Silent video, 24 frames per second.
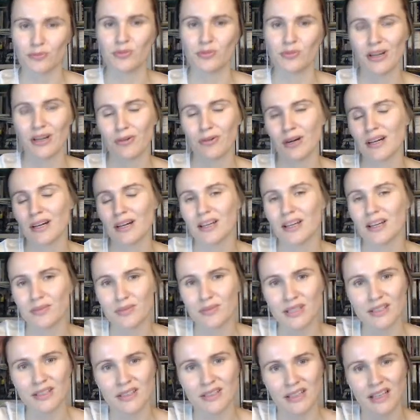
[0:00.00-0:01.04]
Biała,
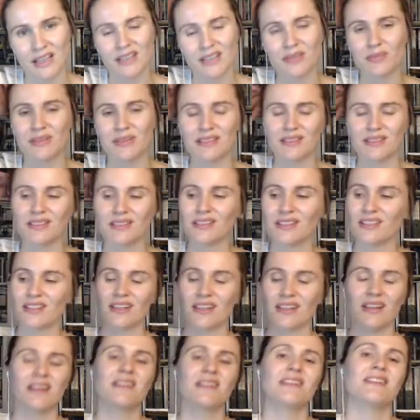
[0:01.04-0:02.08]
kamienna
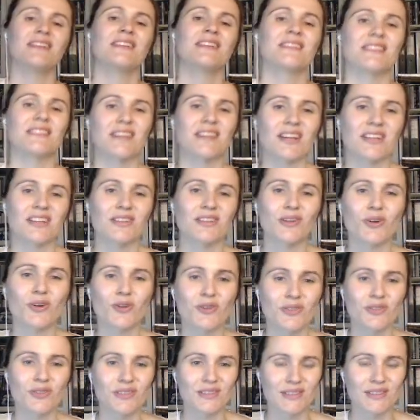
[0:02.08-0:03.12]
bazylika, taka
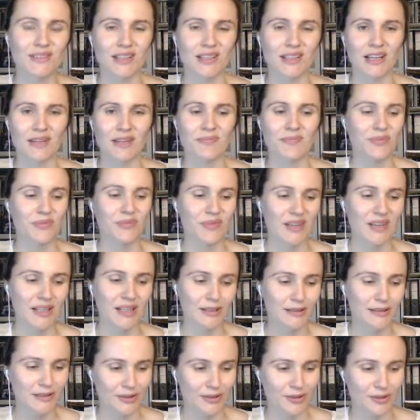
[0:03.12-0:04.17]
neogotycka,
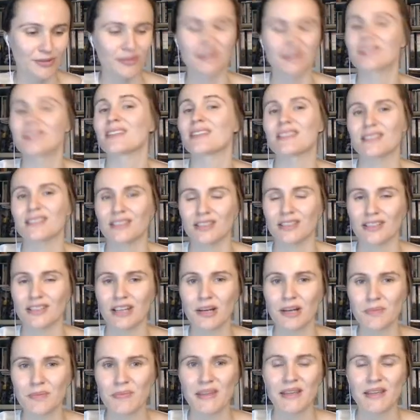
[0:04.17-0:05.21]
bardzo
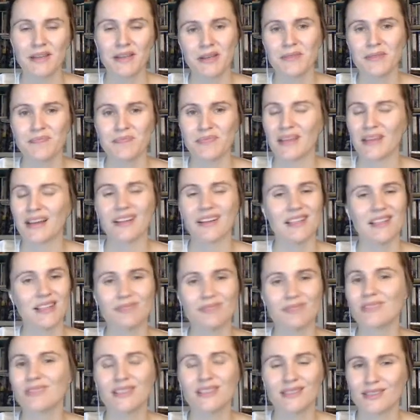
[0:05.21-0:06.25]
fantazyjna. Ale
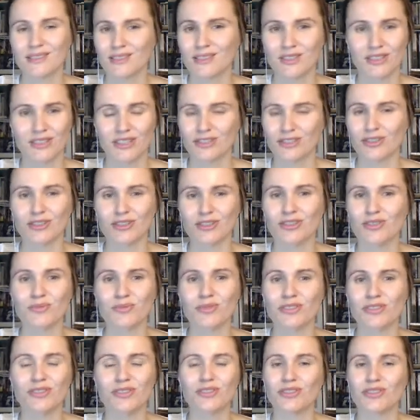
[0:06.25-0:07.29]
nic z tych rzeczy, jeśli
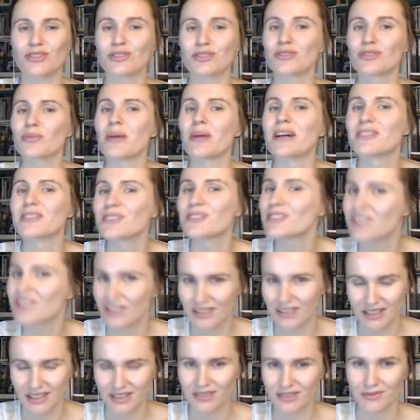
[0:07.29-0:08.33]
myślicie, że
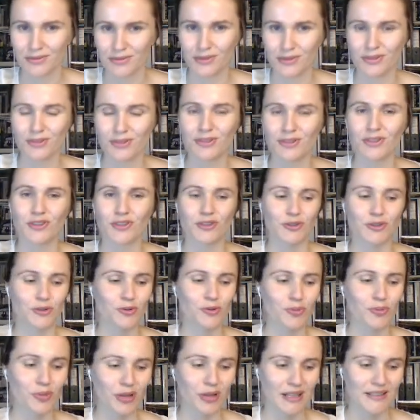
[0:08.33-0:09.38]
zobaczycie taki widok e,
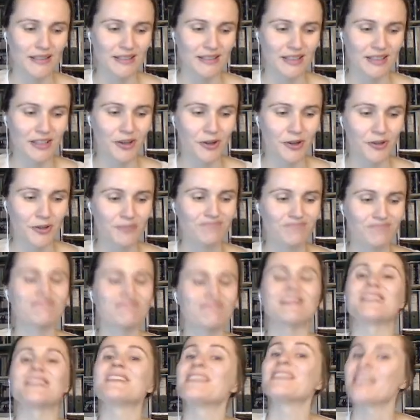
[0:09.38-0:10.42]
u Polańskiego,
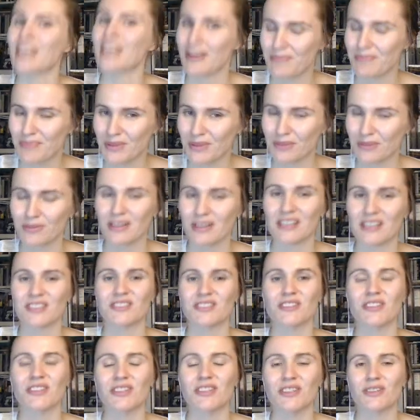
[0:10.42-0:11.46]
nie,
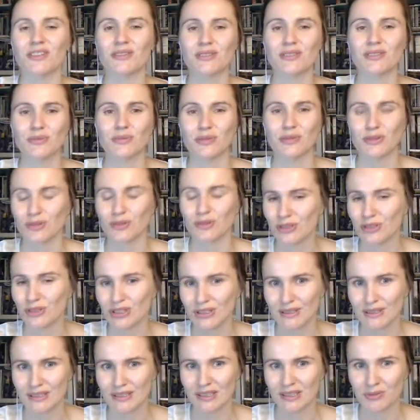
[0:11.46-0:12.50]
właśnie nie, on sobie
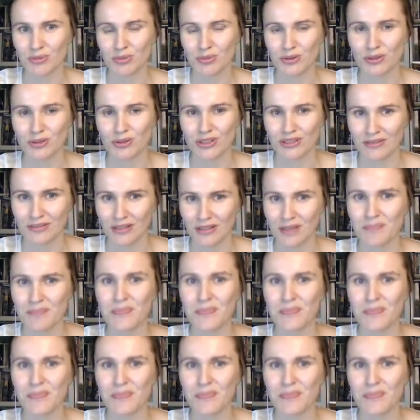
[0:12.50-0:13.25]
troszeczkę z nami pogrywa.